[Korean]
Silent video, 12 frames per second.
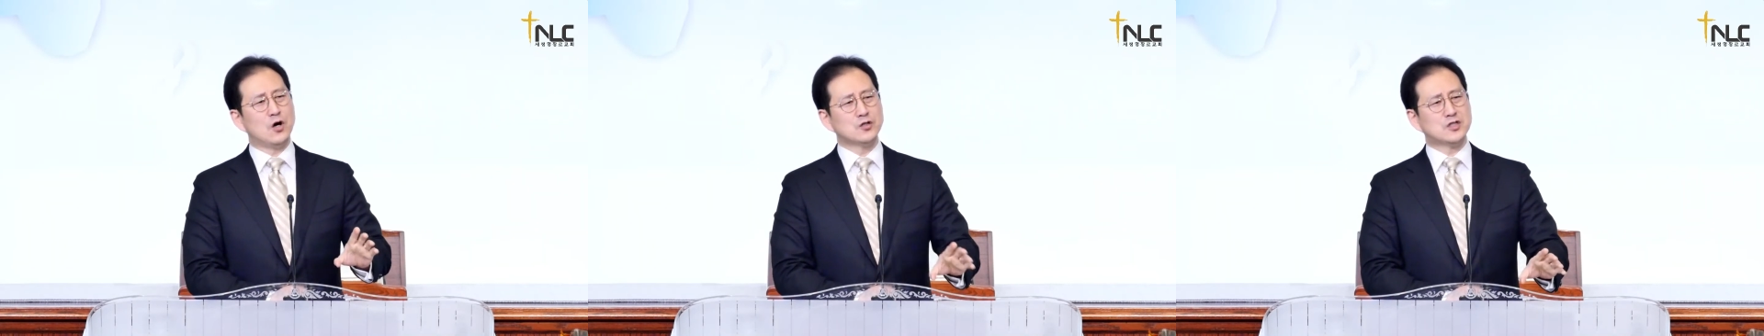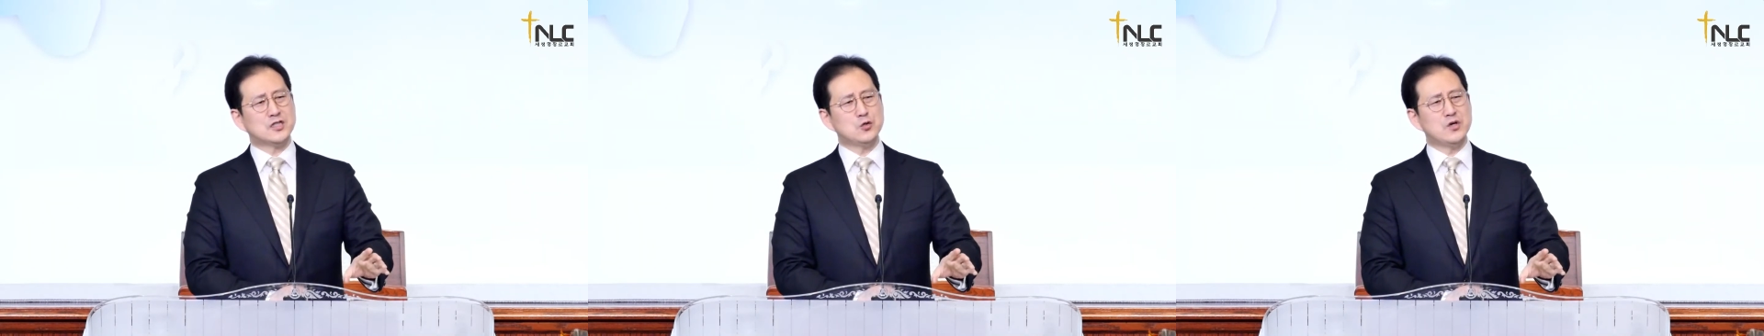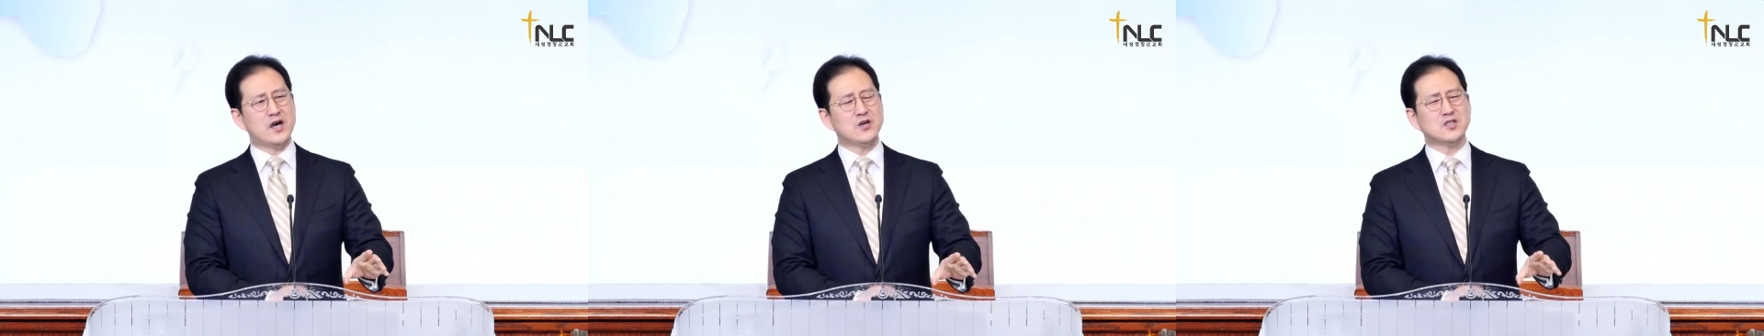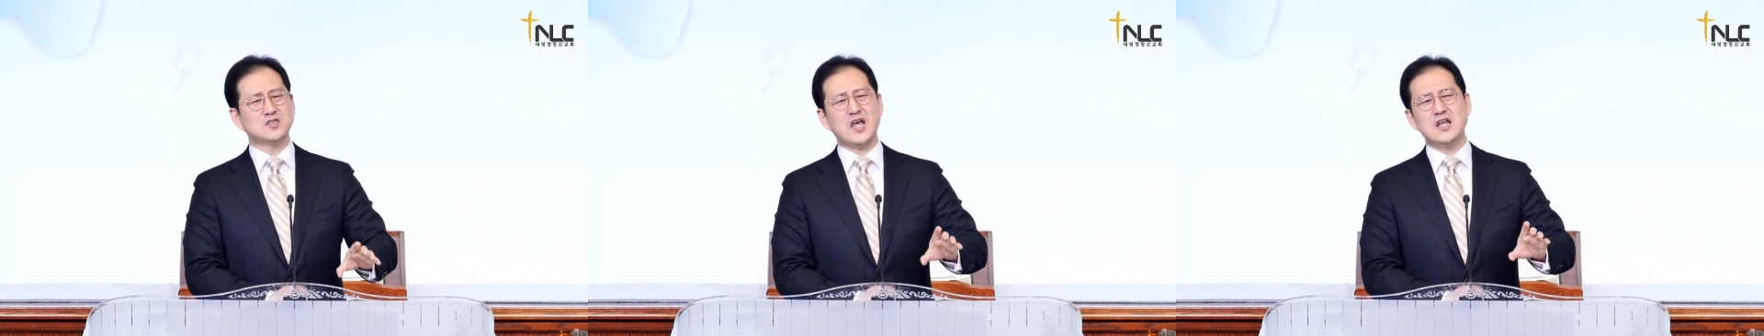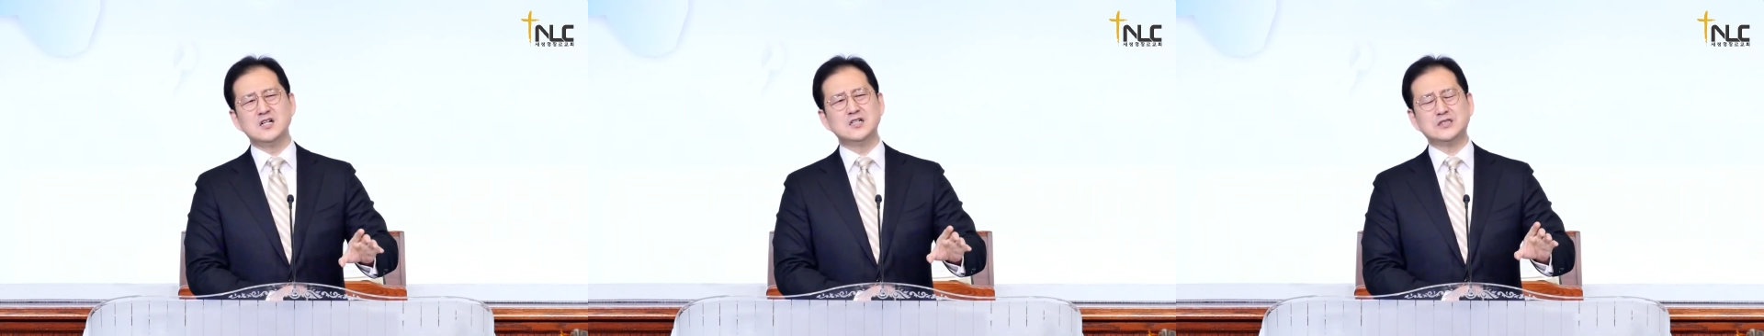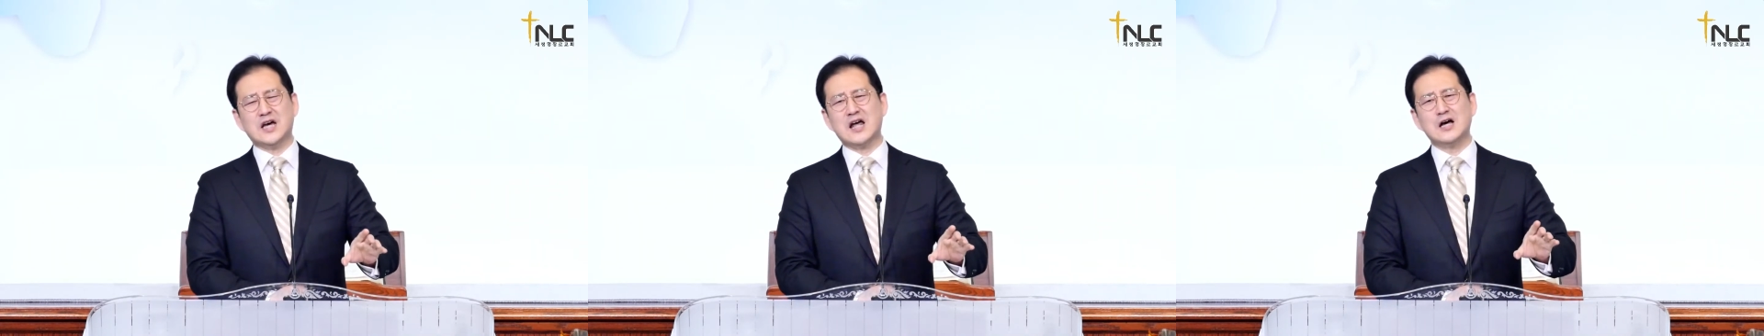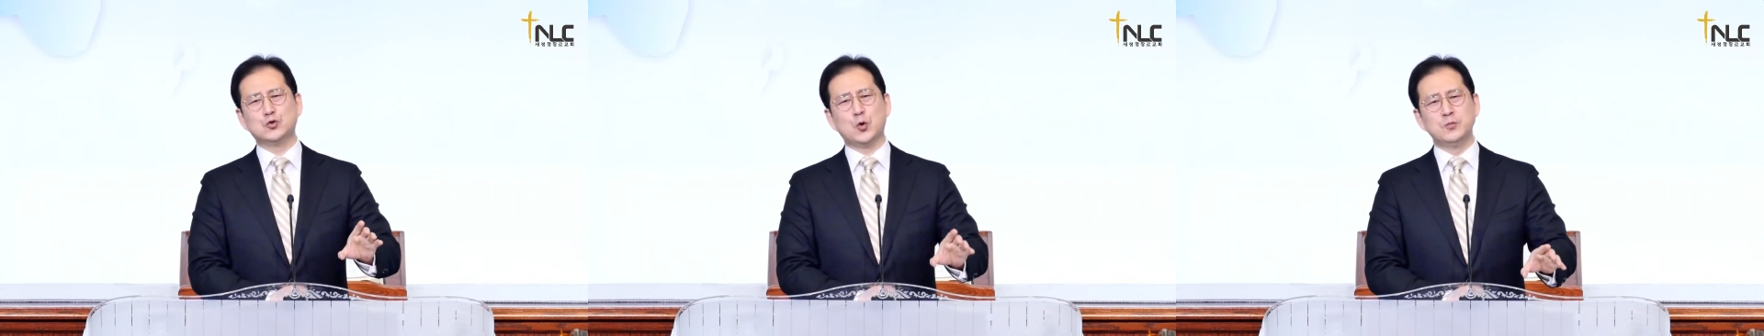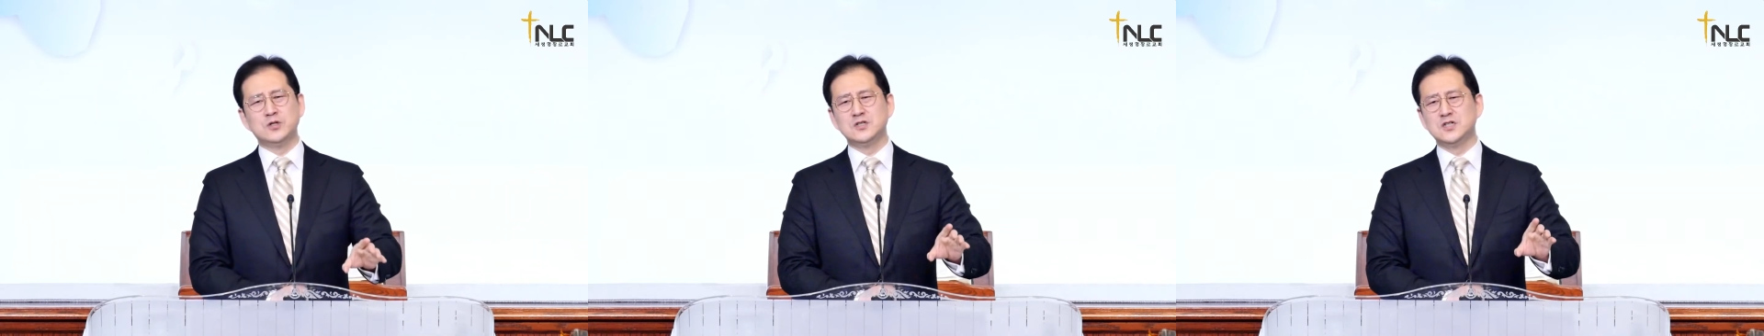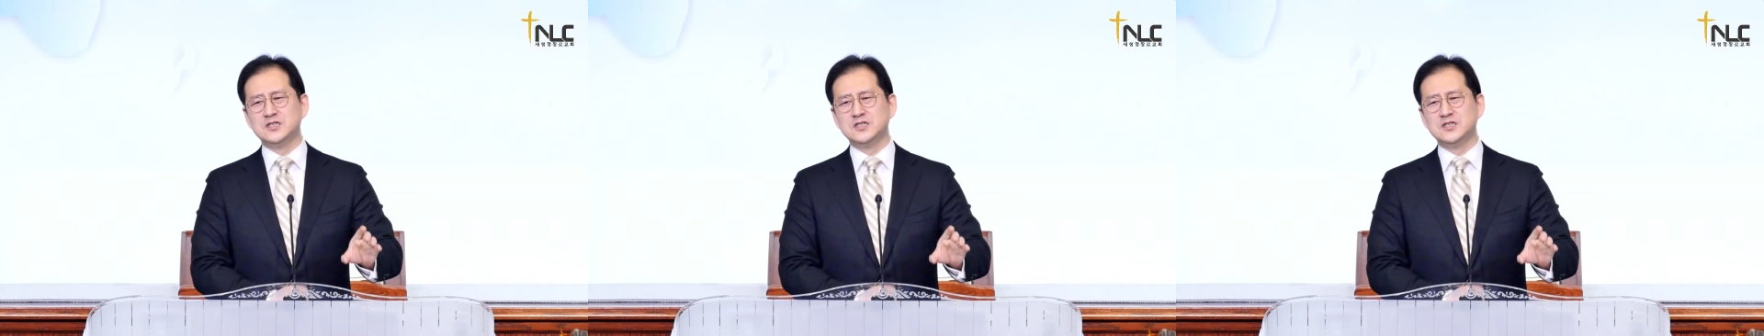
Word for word: 얻기 위하여 때를 따라 돕는